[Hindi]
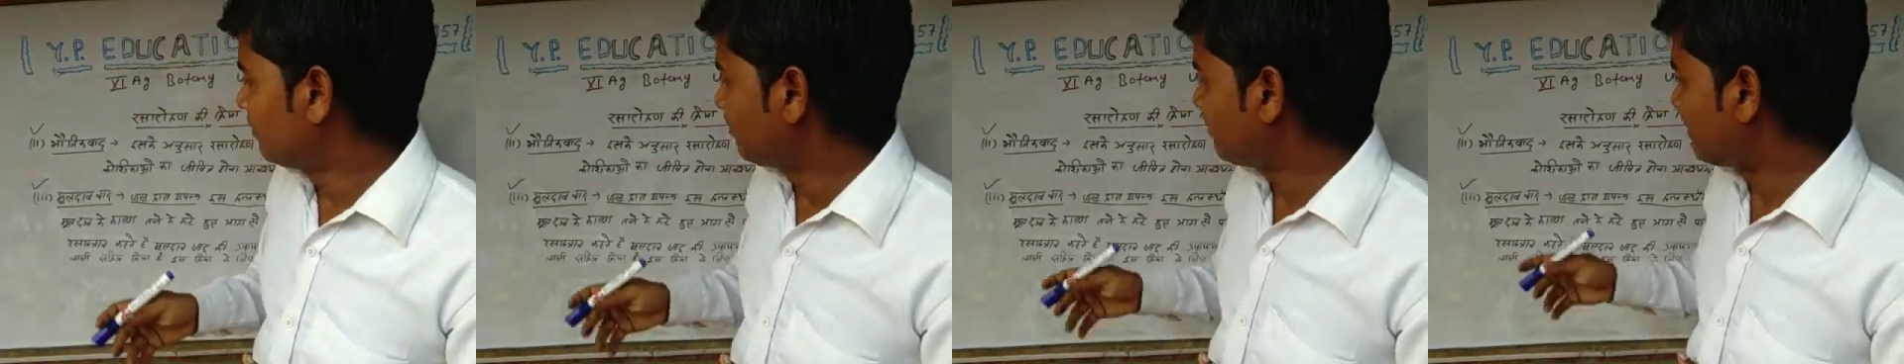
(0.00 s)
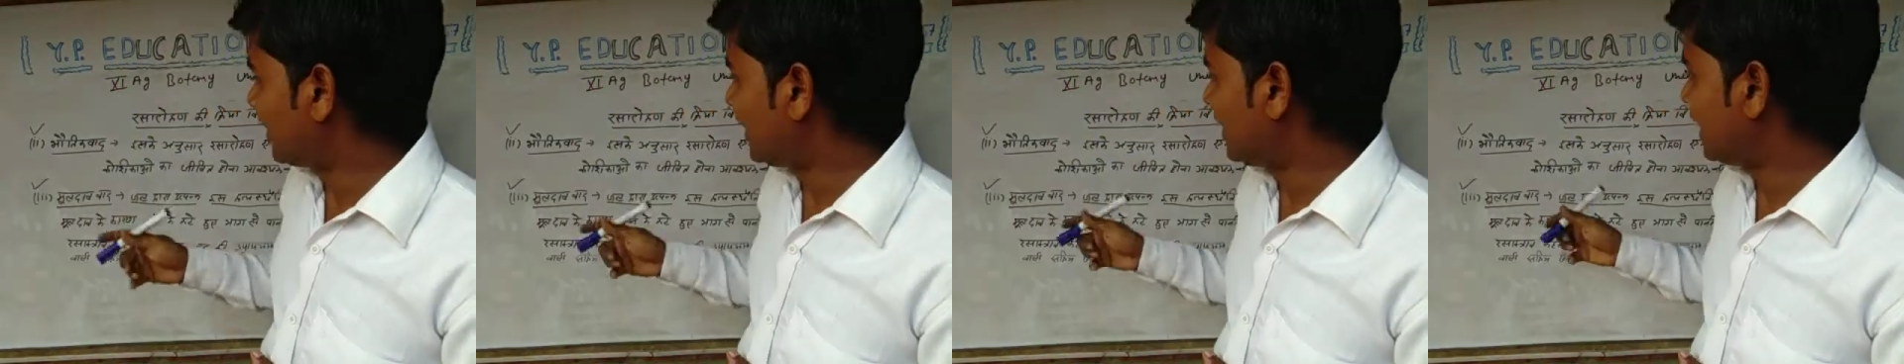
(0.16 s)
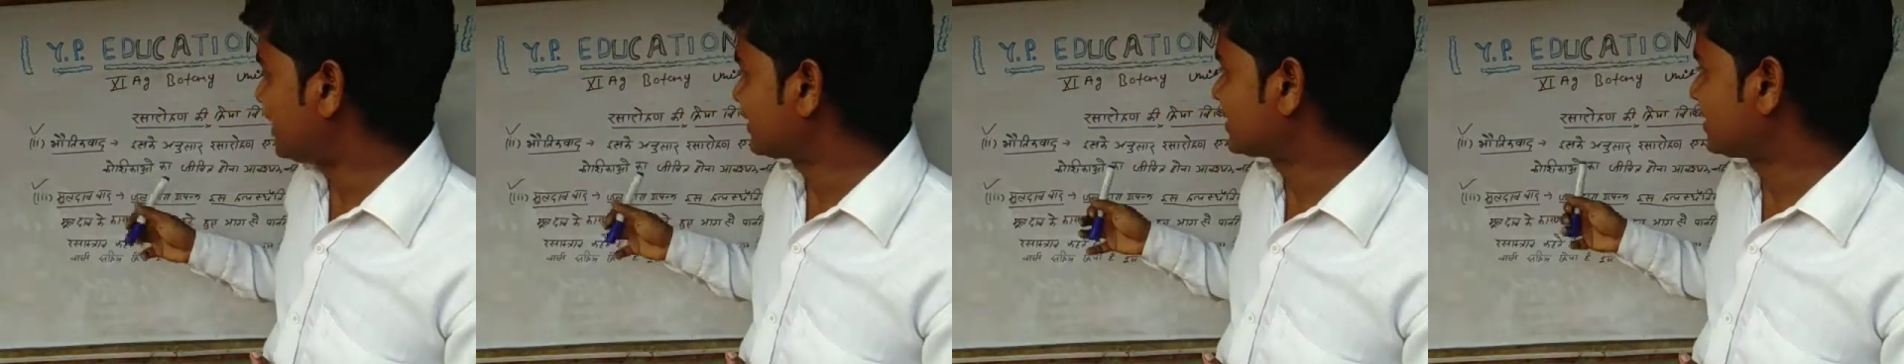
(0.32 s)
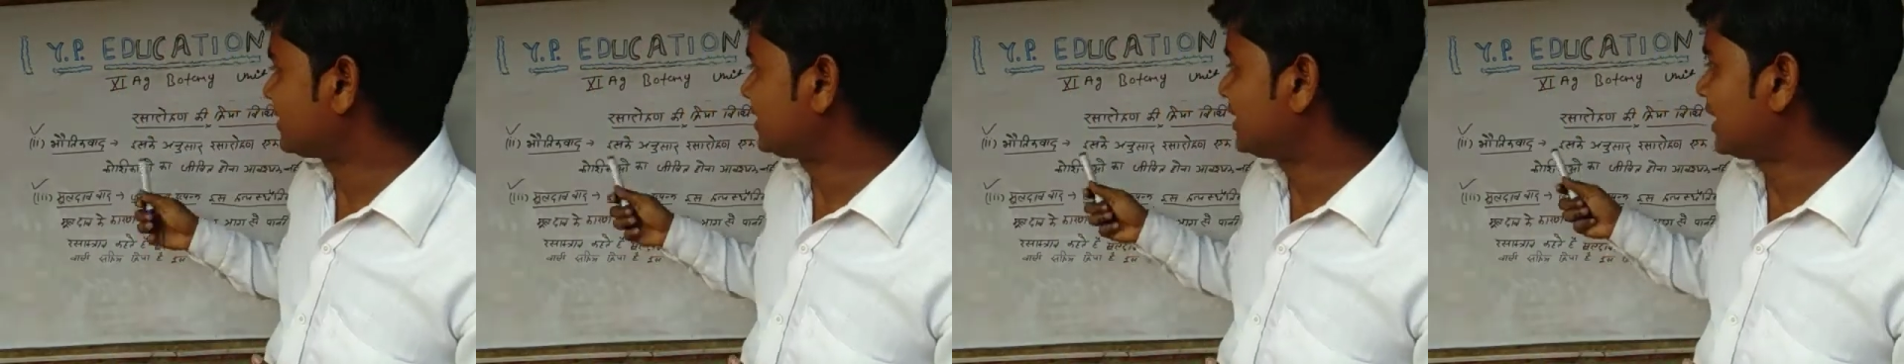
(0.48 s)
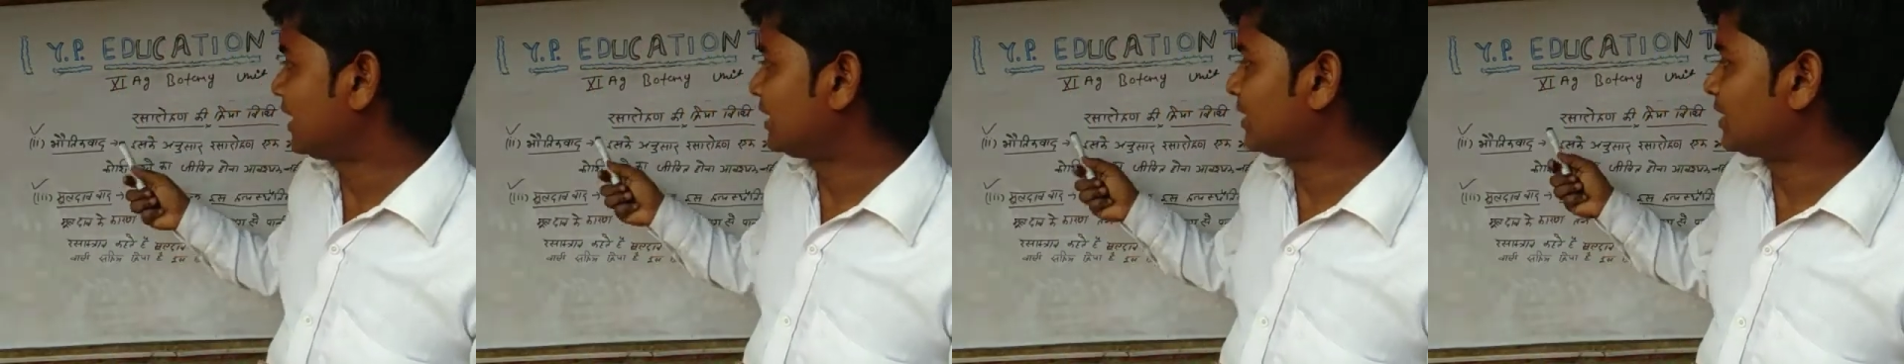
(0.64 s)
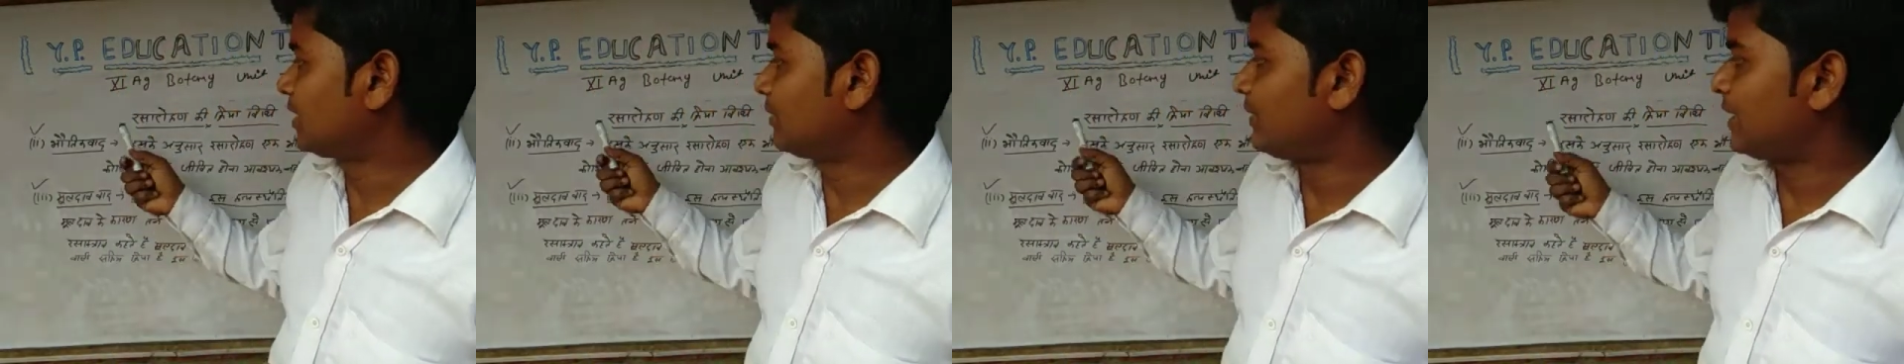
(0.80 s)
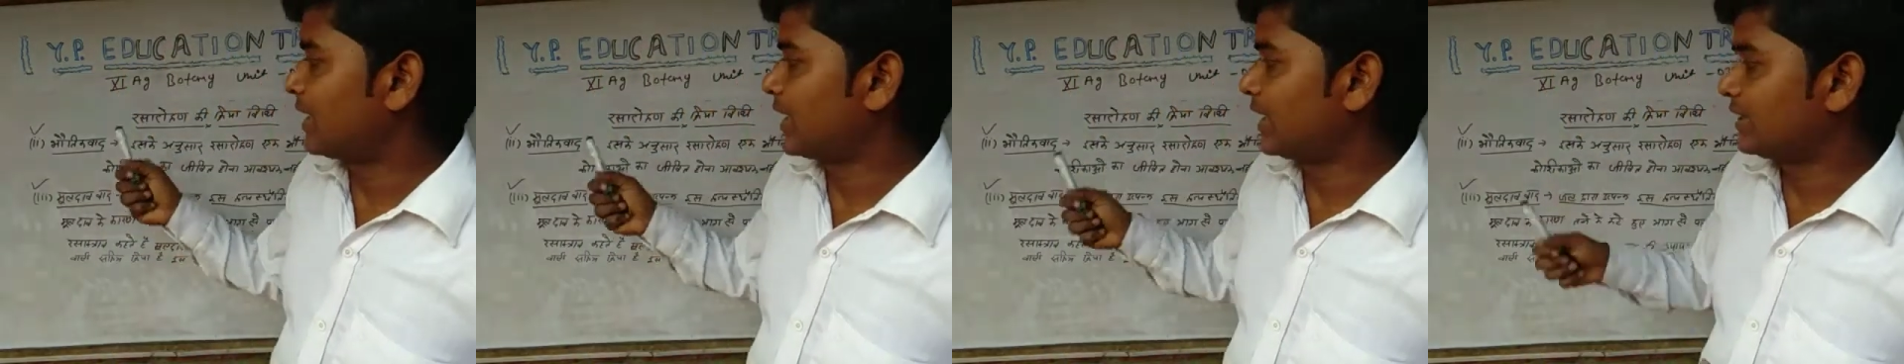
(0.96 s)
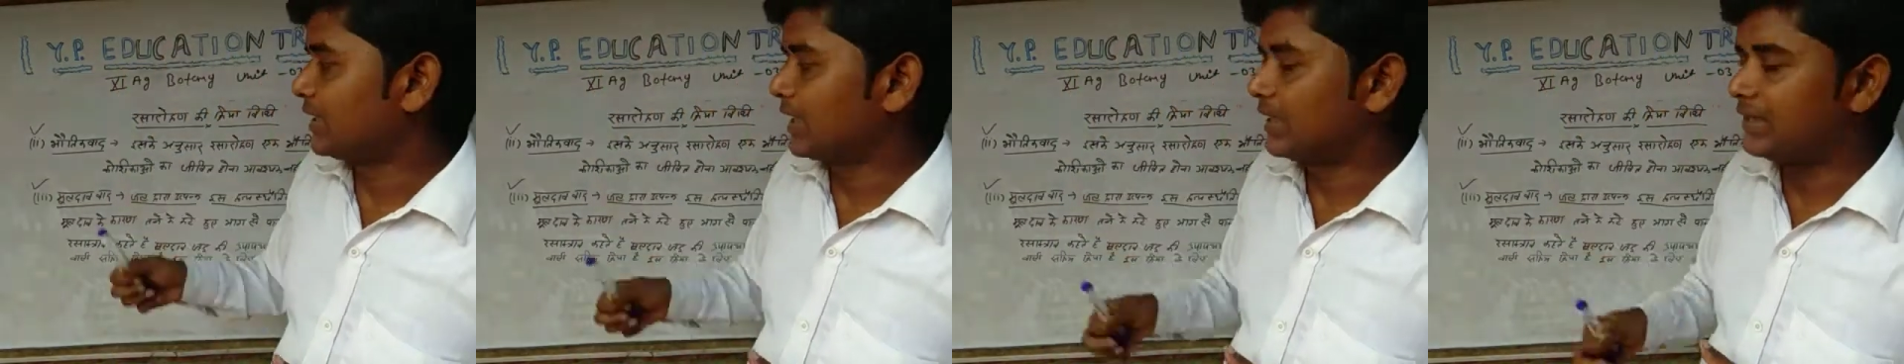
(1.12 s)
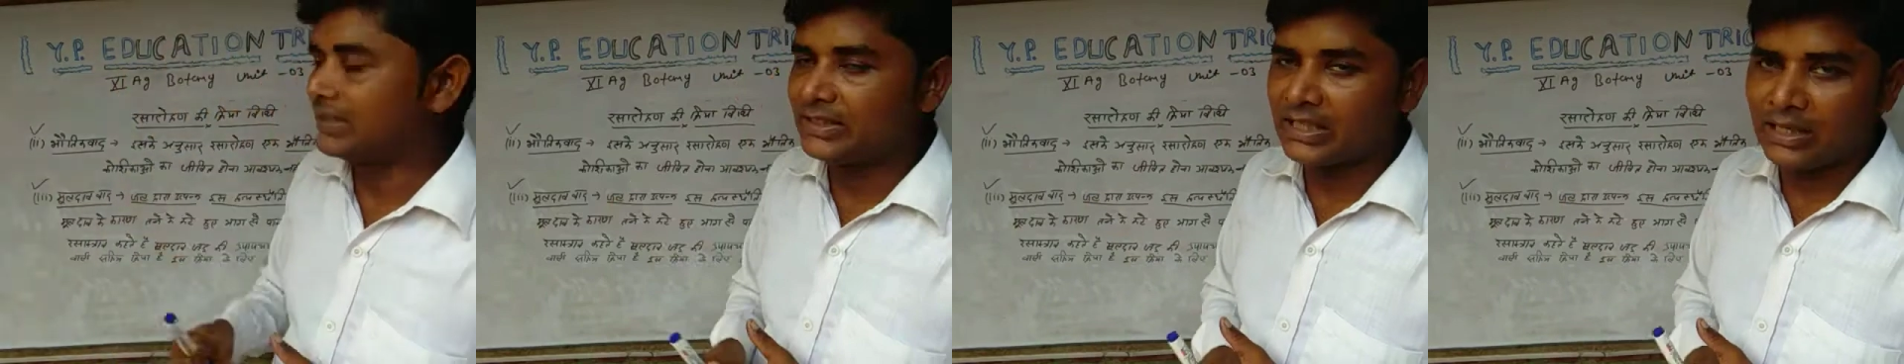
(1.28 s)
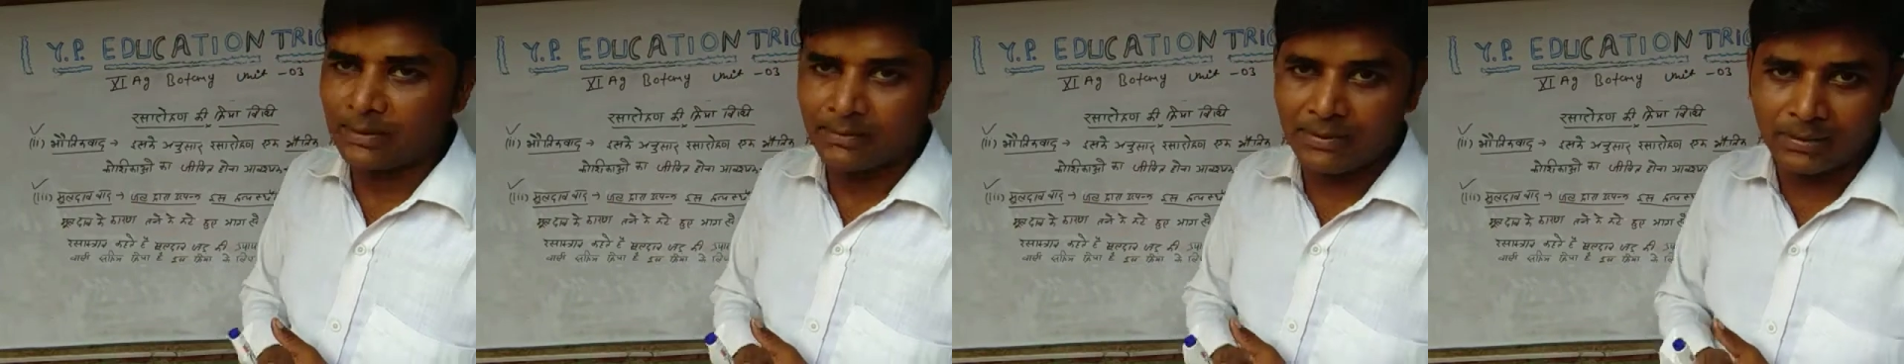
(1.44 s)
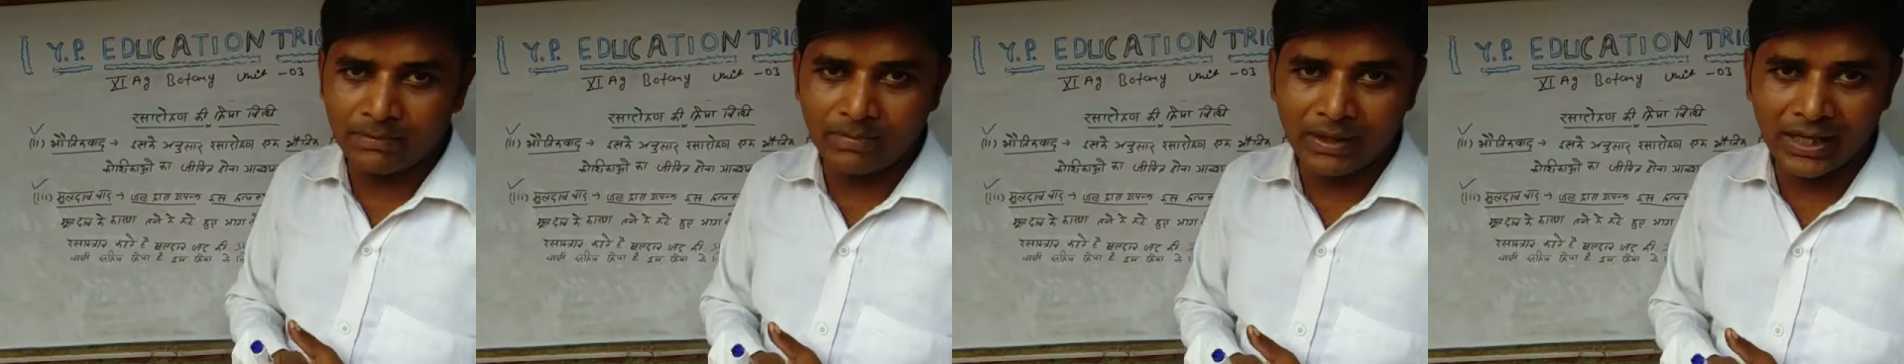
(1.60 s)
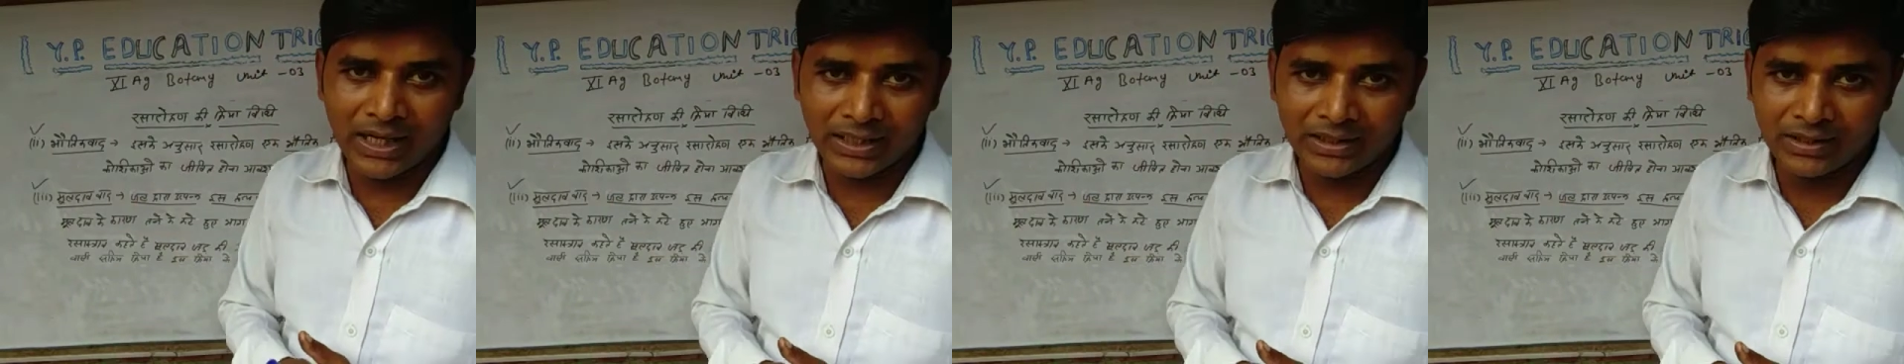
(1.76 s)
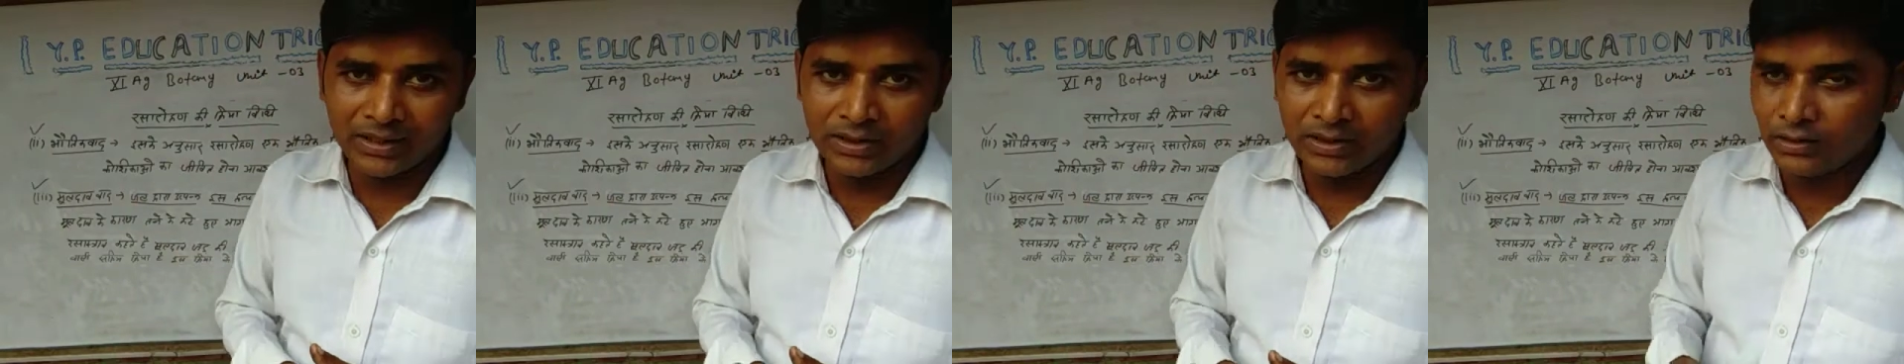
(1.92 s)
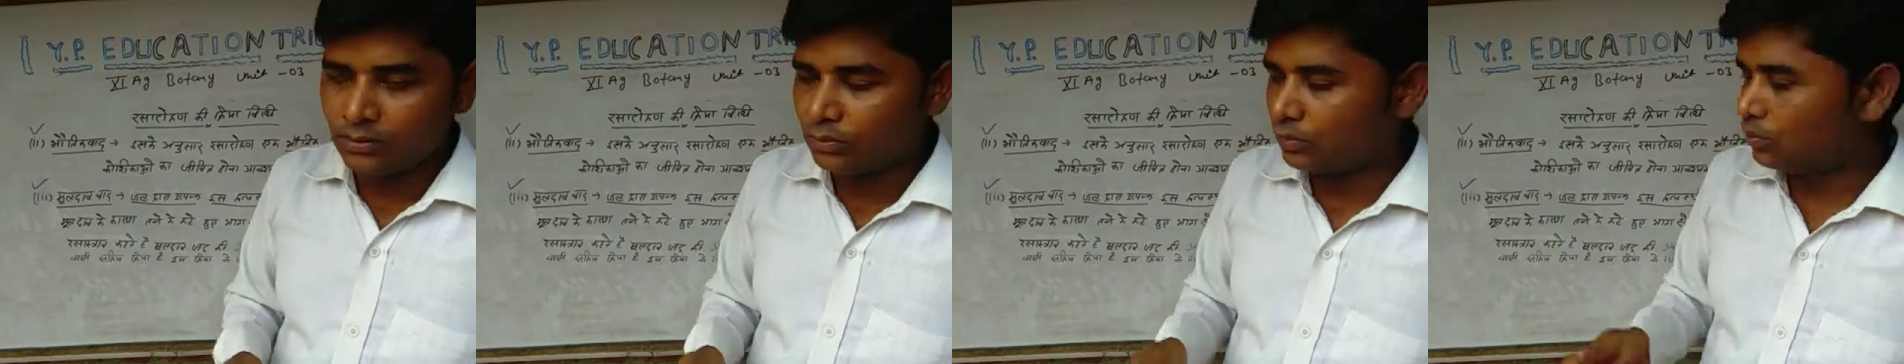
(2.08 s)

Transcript: पहला सिद्धांत हमारा था जैविकवाद